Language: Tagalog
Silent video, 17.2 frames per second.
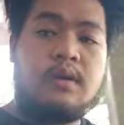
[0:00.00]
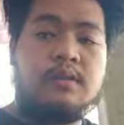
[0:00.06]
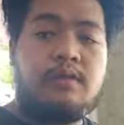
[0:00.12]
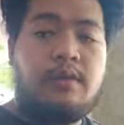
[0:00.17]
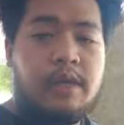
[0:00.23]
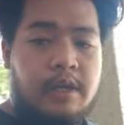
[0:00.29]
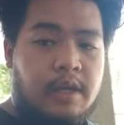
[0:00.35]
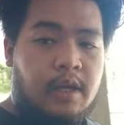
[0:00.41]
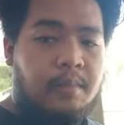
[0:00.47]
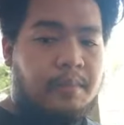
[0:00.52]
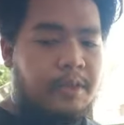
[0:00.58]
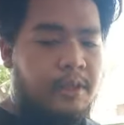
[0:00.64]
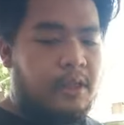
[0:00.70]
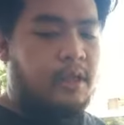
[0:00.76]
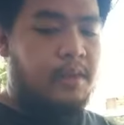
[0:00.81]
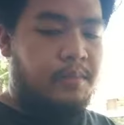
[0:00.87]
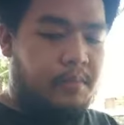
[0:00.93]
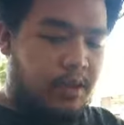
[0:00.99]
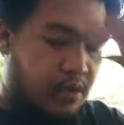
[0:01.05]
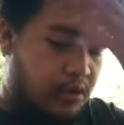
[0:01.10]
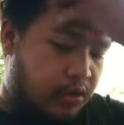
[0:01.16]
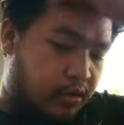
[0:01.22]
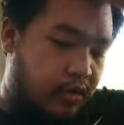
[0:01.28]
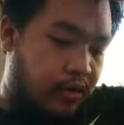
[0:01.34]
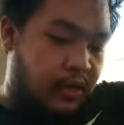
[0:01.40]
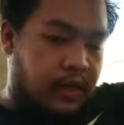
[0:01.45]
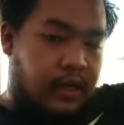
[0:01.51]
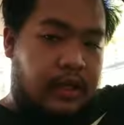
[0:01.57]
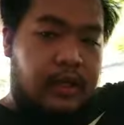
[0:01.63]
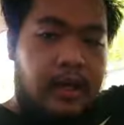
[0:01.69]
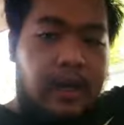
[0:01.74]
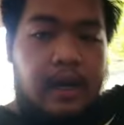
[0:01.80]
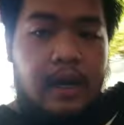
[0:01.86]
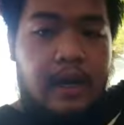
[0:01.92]
Actually, dapat naka-video yun eh.
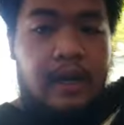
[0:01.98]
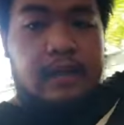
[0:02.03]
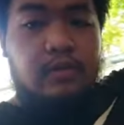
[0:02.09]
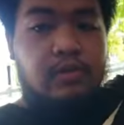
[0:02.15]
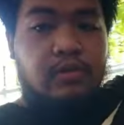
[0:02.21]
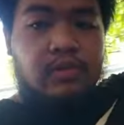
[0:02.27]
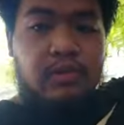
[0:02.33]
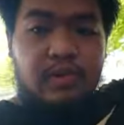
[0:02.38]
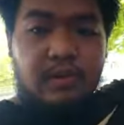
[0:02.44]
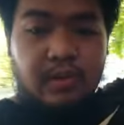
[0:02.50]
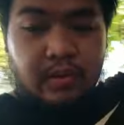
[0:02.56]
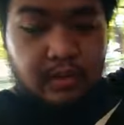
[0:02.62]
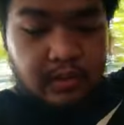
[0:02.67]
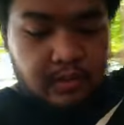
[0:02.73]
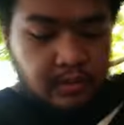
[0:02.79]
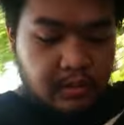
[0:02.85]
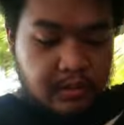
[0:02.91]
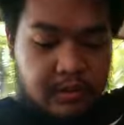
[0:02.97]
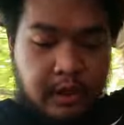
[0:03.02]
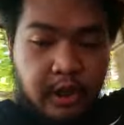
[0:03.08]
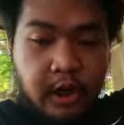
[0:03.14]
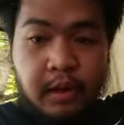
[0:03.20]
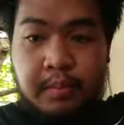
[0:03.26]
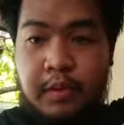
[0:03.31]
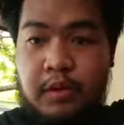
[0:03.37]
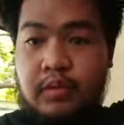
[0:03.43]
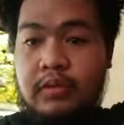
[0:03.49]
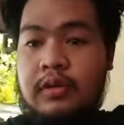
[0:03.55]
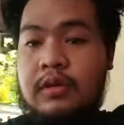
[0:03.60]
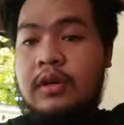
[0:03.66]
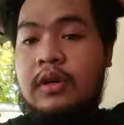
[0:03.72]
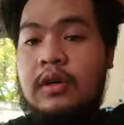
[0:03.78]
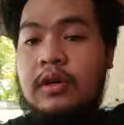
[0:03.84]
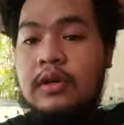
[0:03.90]
Ang kaso yung cellphone
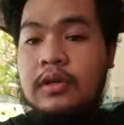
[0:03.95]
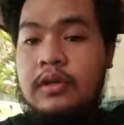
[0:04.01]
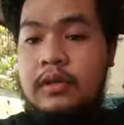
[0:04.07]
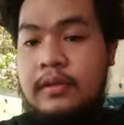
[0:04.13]
ko,